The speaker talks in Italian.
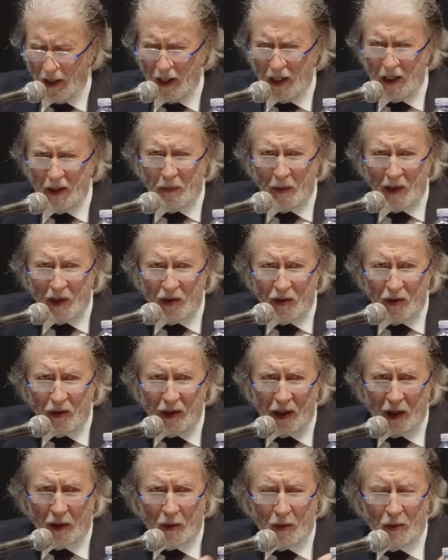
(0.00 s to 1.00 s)

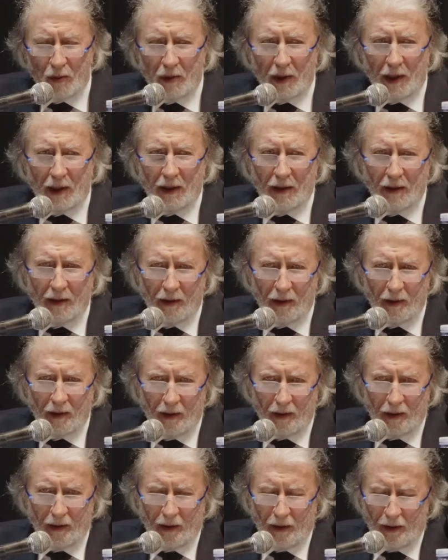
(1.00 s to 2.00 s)
Espressione cruda
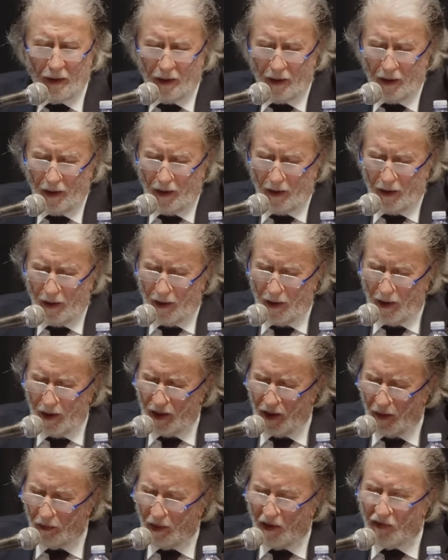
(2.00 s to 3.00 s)
e
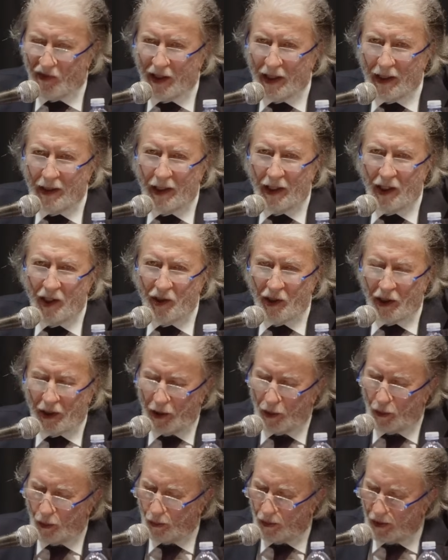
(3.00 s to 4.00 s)
semplificatrice
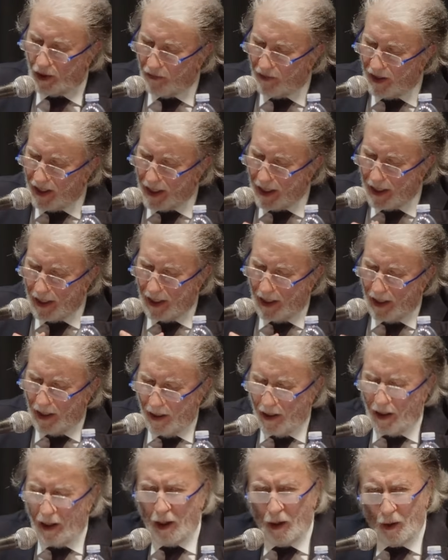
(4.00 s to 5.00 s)
che tuttavia
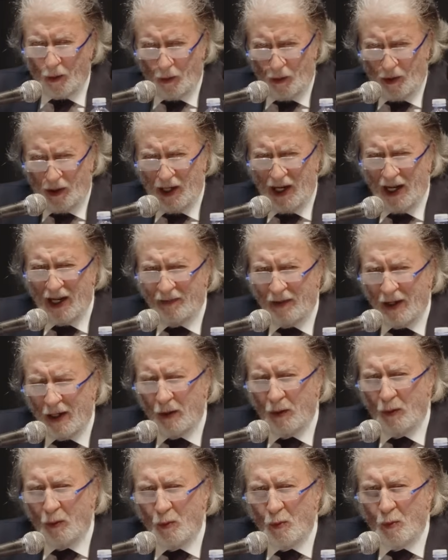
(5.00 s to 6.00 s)
coglieva
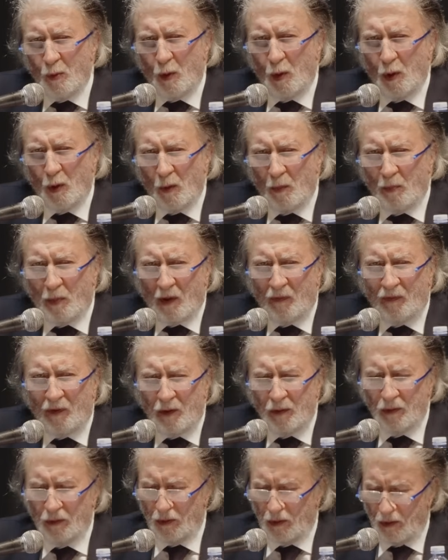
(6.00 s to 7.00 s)
un nucleo
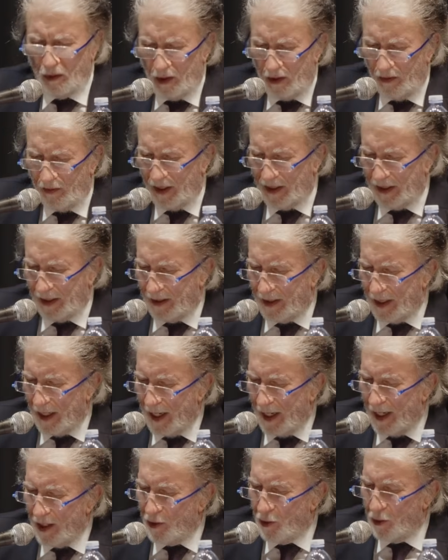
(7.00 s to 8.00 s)
profondo di
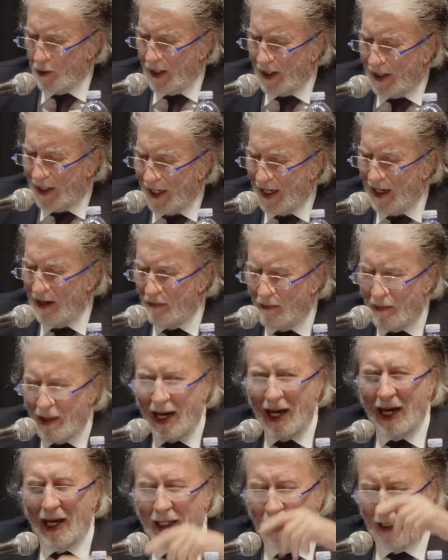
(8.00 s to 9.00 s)
verità, e cioè che il
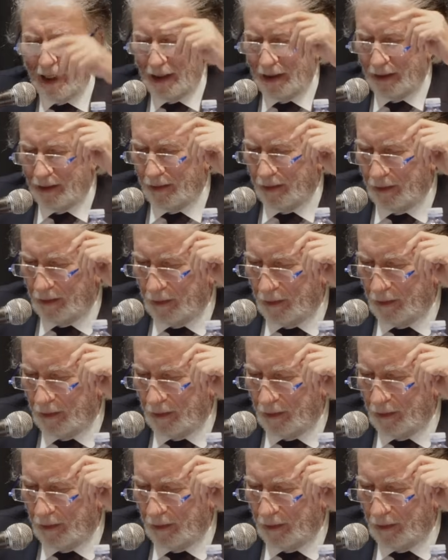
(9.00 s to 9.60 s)
male